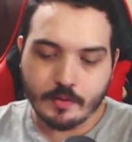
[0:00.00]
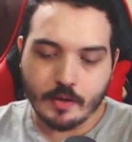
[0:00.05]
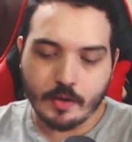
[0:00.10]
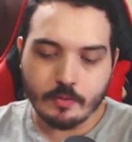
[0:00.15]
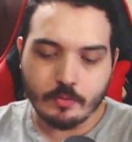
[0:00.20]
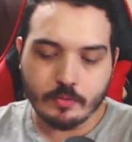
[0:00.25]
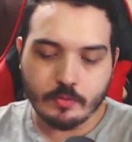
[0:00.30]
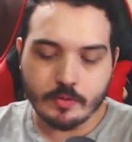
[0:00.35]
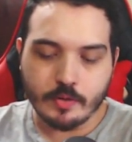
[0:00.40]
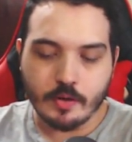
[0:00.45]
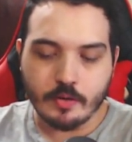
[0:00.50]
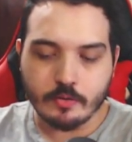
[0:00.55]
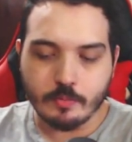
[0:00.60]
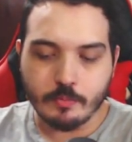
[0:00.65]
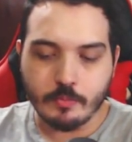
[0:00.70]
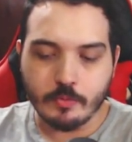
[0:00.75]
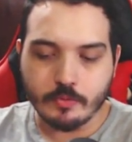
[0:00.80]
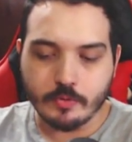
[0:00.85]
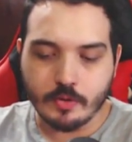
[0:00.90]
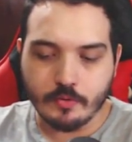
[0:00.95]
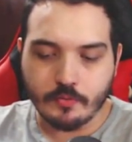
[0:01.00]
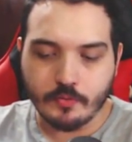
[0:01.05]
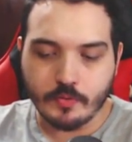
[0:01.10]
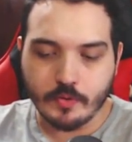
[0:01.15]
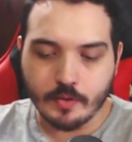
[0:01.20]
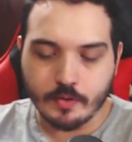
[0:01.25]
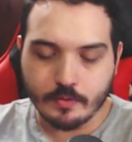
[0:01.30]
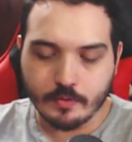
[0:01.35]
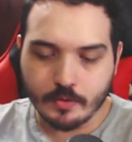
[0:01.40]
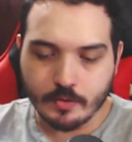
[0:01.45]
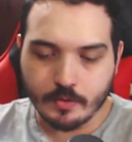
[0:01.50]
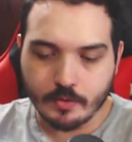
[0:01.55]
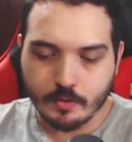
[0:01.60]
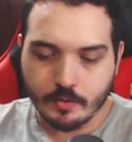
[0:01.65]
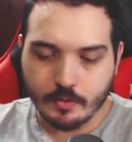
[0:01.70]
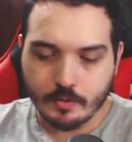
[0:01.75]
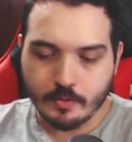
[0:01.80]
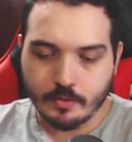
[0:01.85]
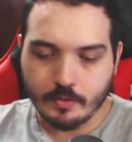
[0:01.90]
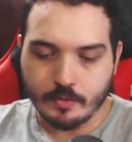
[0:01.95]
aí dos 300 mil de defesa
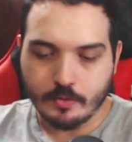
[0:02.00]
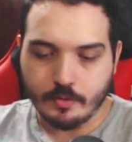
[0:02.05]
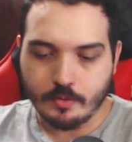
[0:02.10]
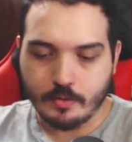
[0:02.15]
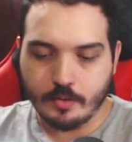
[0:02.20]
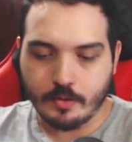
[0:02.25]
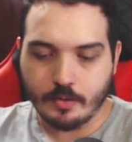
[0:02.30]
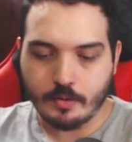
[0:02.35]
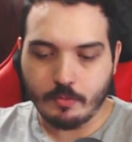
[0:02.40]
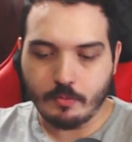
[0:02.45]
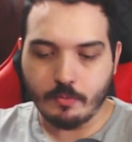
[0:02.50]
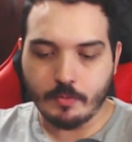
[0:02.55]
é, com